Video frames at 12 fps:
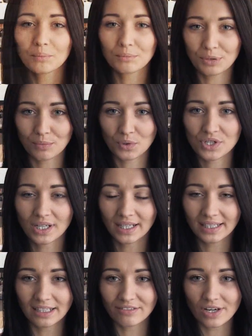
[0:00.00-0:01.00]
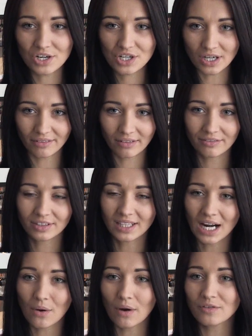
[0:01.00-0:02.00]
Mimo, że Legia Warszawa
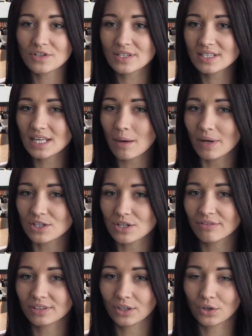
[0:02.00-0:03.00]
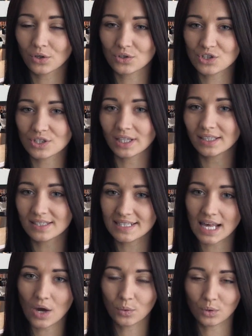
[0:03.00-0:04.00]
wygrała wszystkie mecze w tegorocznej
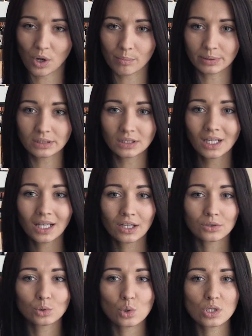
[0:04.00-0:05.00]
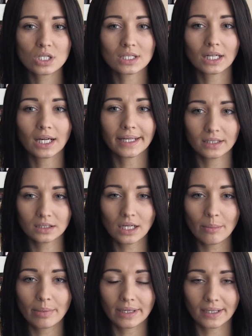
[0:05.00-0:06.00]
Lidze Europy, drużyna
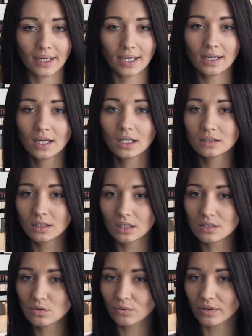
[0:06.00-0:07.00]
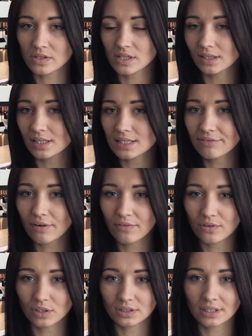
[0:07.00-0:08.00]
Henninga Berga nie jest uważana za
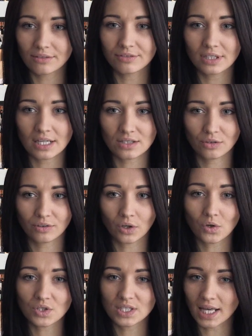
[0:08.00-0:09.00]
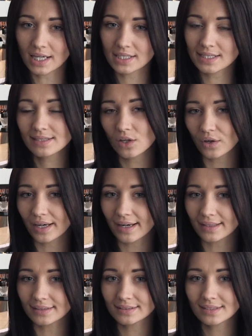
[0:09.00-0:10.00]
faworyta wyjazdowego starcia z
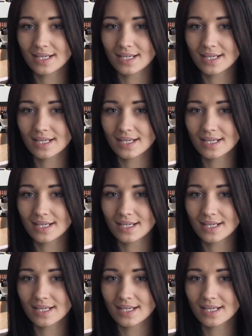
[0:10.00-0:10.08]
Lokeren.